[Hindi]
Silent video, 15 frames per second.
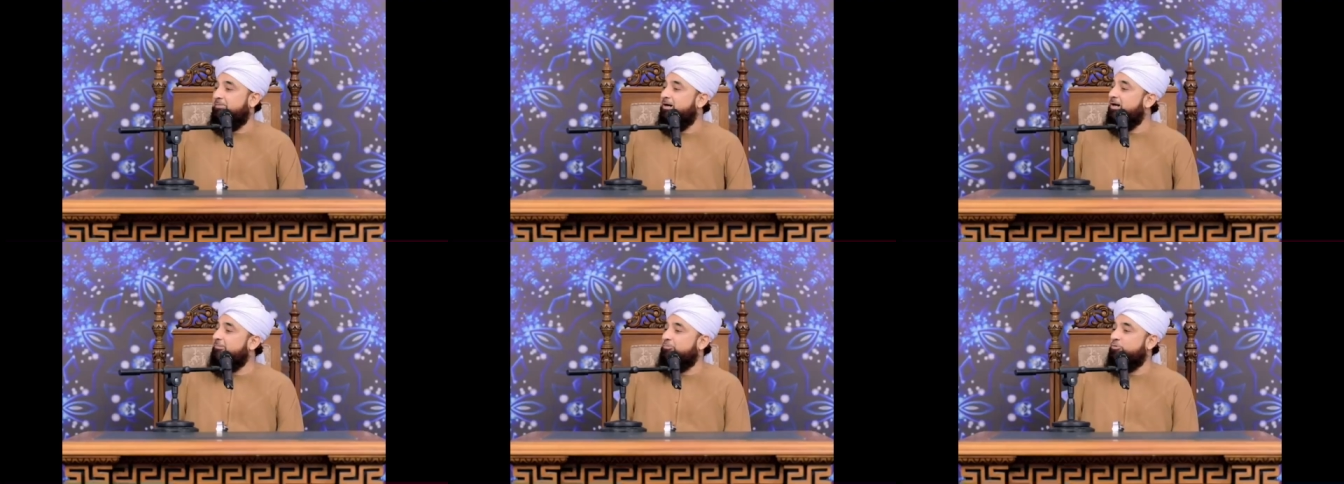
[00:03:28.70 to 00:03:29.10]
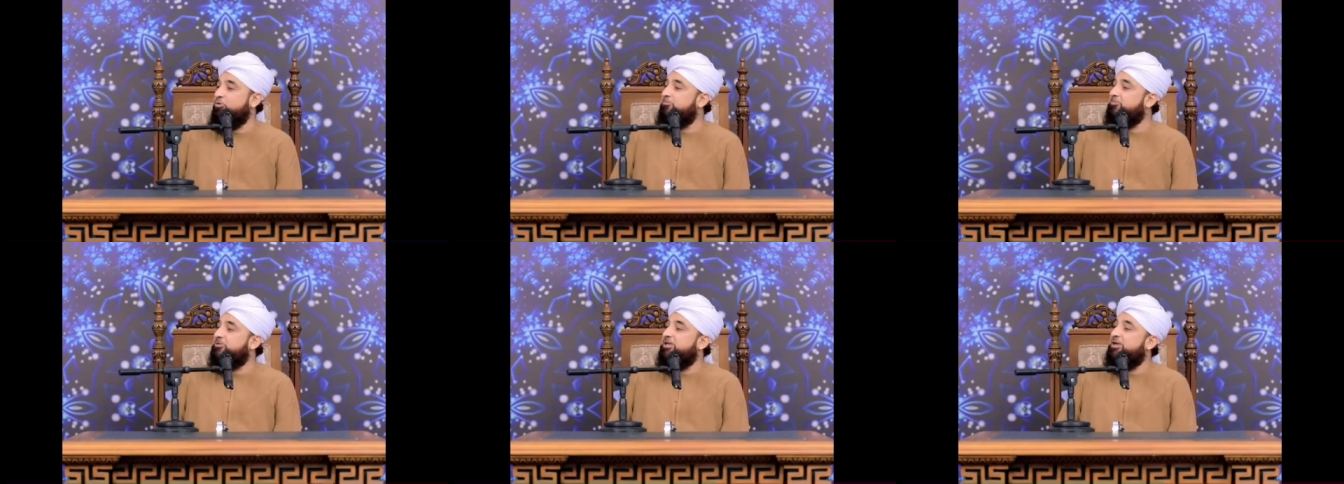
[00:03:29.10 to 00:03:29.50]

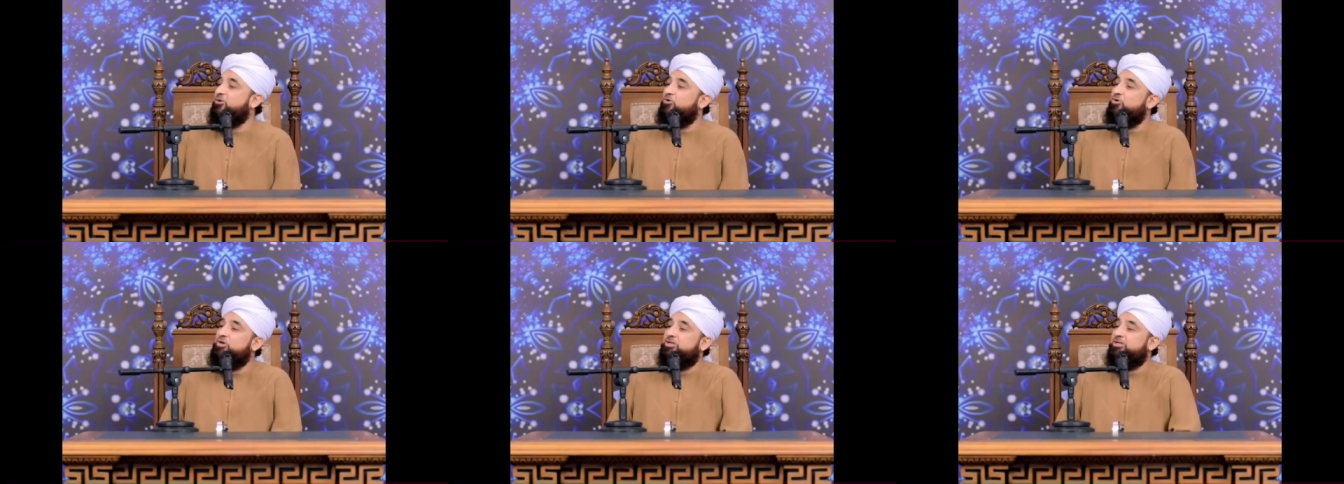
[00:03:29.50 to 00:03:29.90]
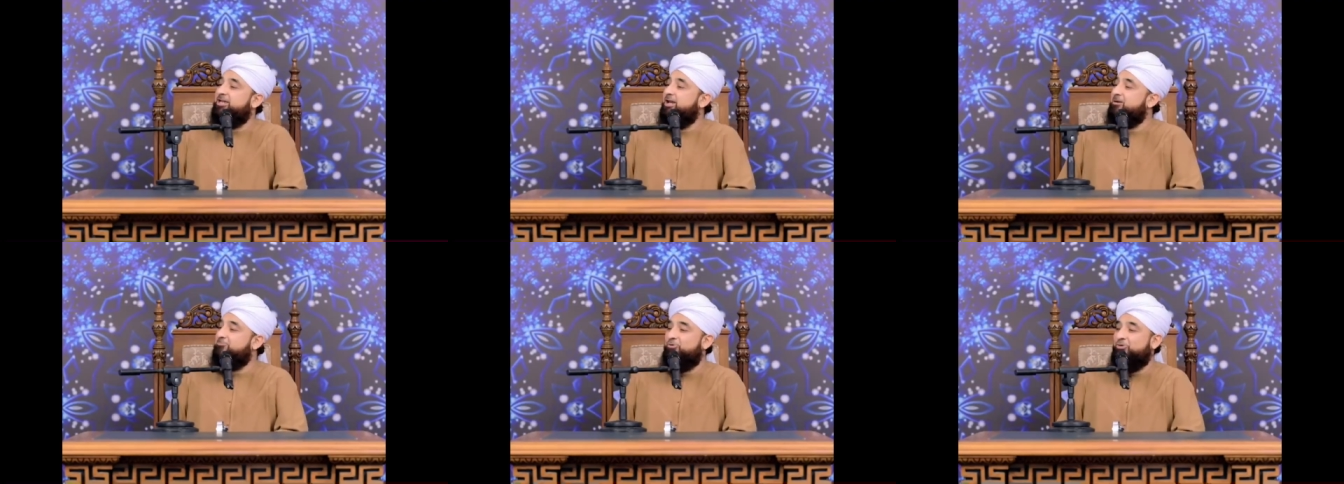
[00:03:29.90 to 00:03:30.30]
महबूब से कोई
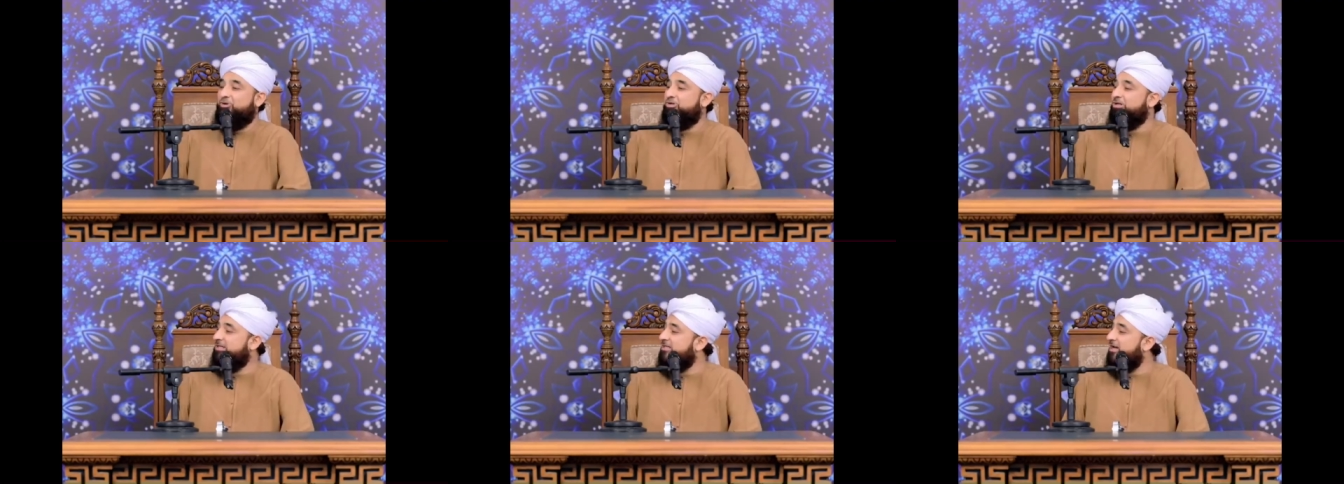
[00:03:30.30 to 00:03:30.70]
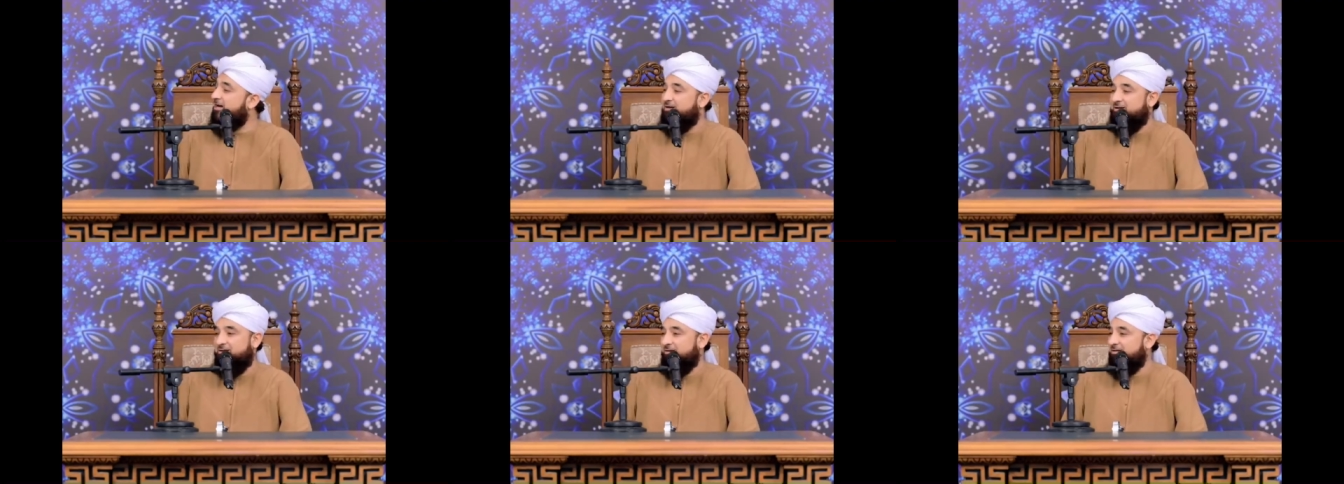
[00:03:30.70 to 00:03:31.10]
शय पोशीदा